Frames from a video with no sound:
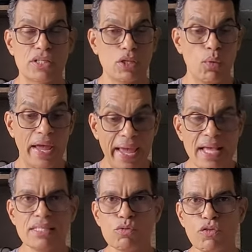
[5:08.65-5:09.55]
Então
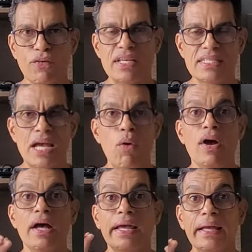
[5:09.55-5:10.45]
esse é um diferencial
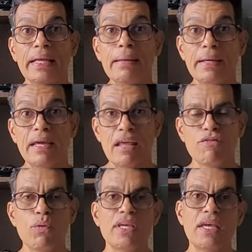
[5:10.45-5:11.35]

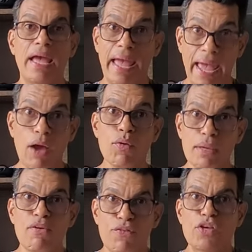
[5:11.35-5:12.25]
incrível que é o
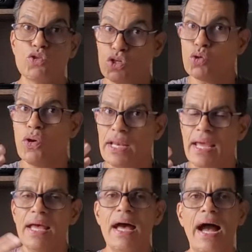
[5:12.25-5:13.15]
que me fez escolher